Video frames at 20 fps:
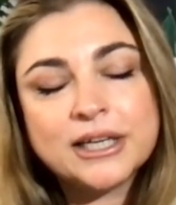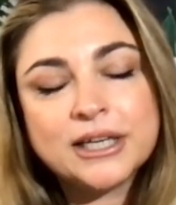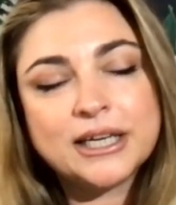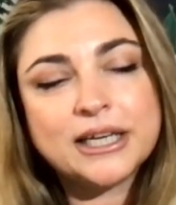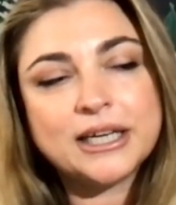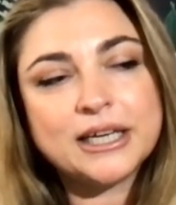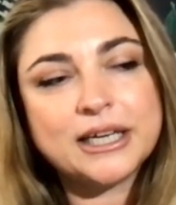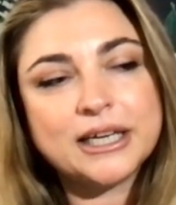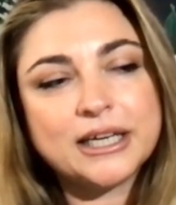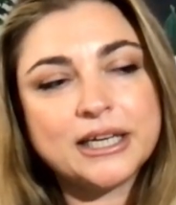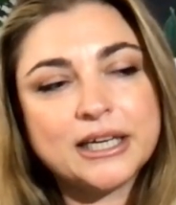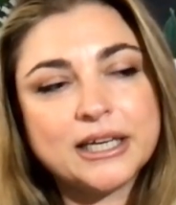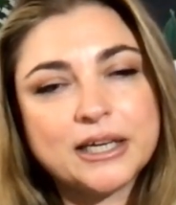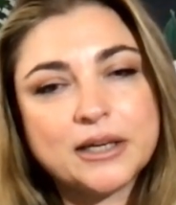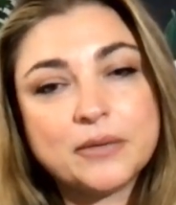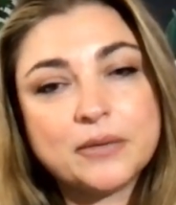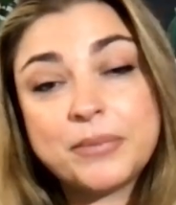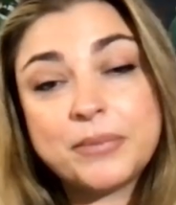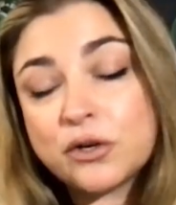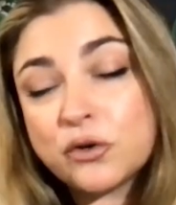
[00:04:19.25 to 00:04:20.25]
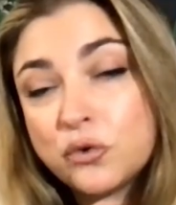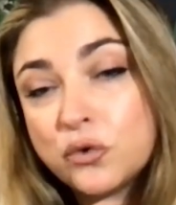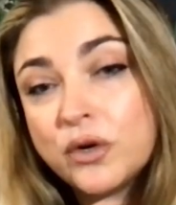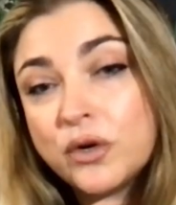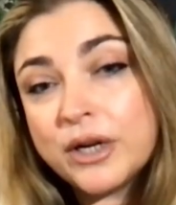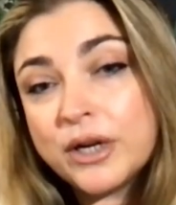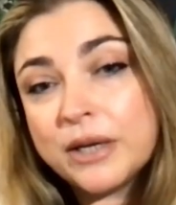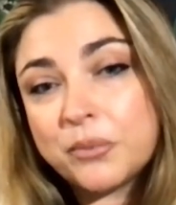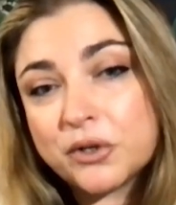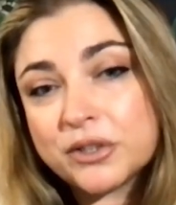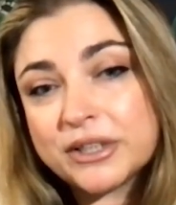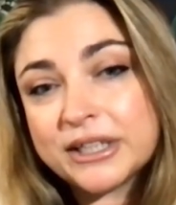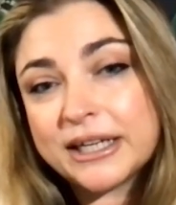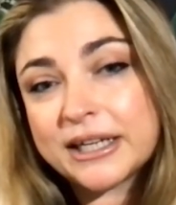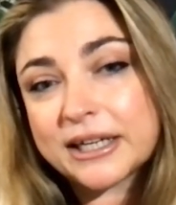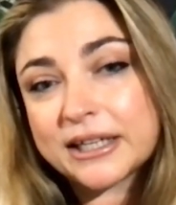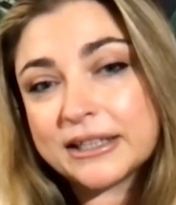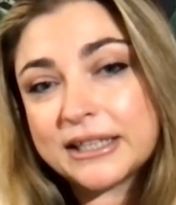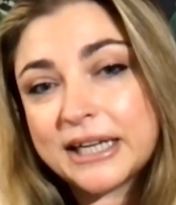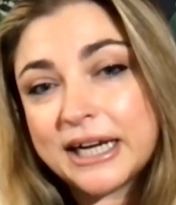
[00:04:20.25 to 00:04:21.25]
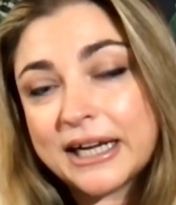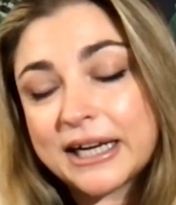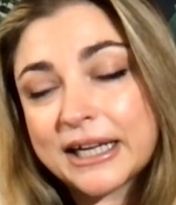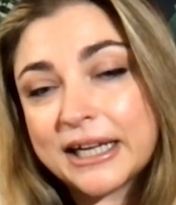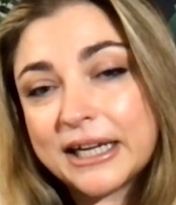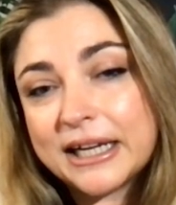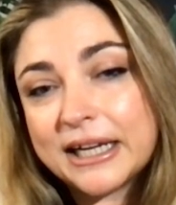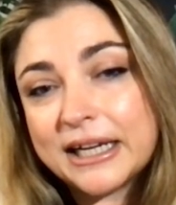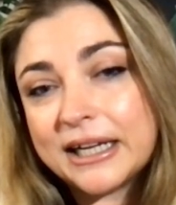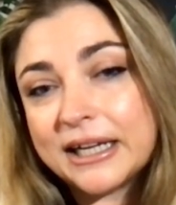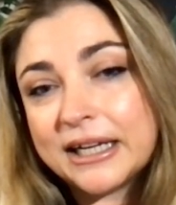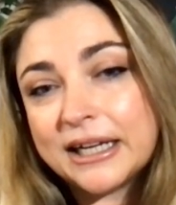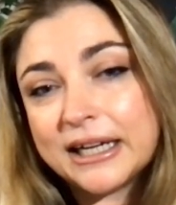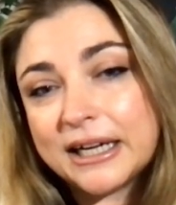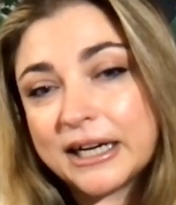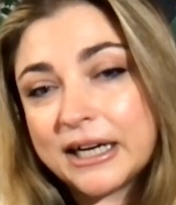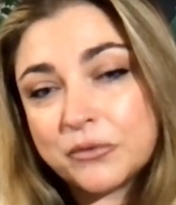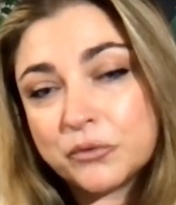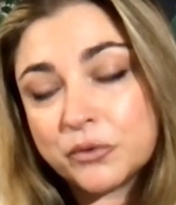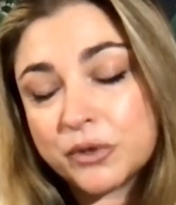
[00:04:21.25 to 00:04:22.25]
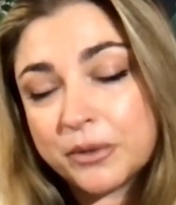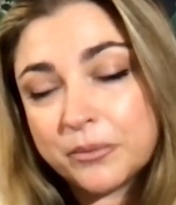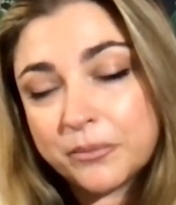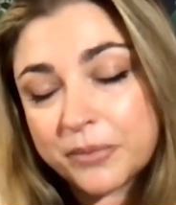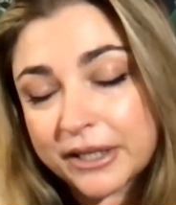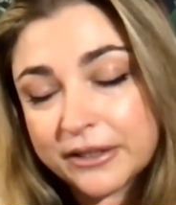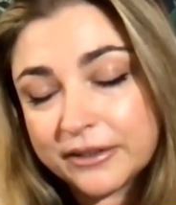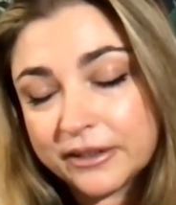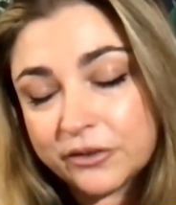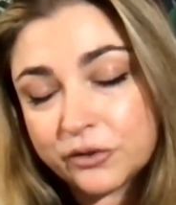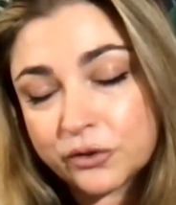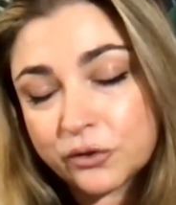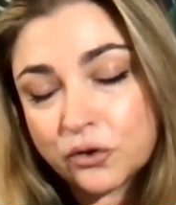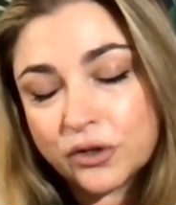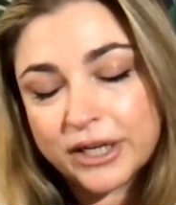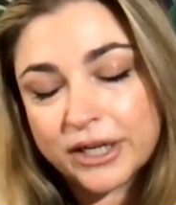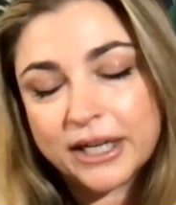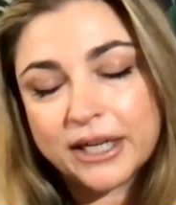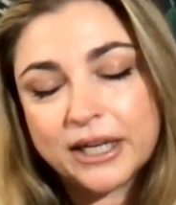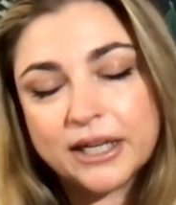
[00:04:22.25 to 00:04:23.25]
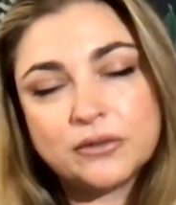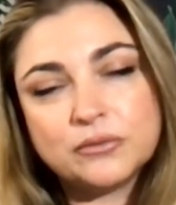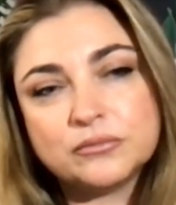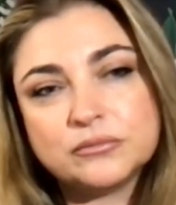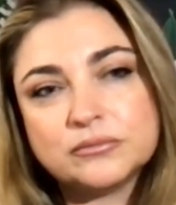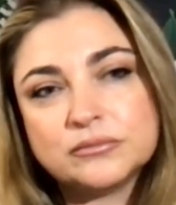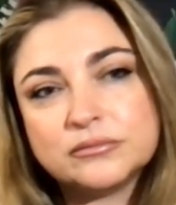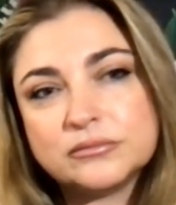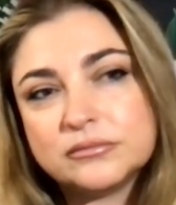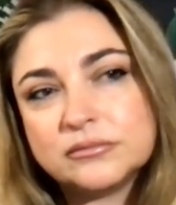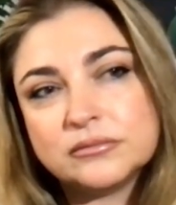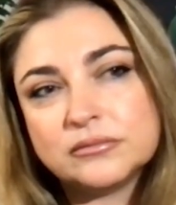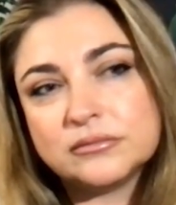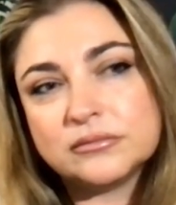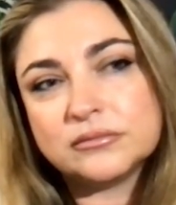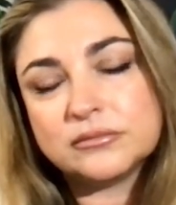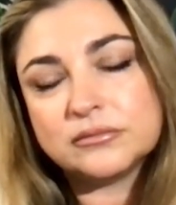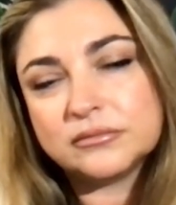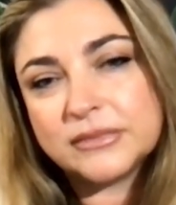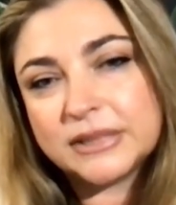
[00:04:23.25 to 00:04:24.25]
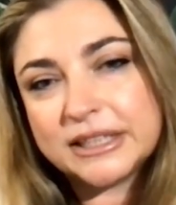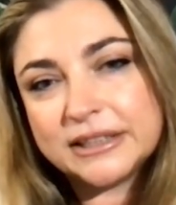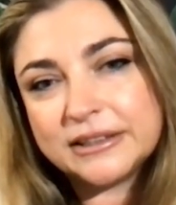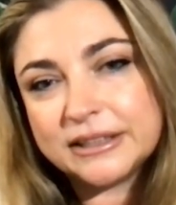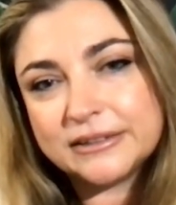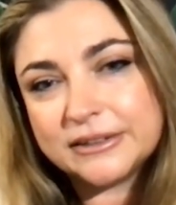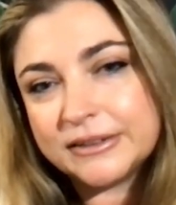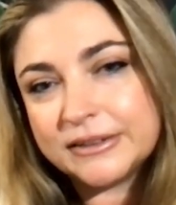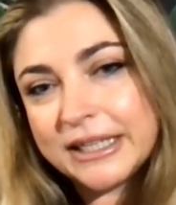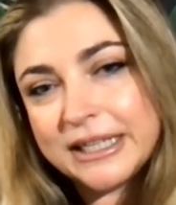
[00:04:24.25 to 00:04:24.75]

eh, per cui poter dare eh, a un imprenditore un de, de,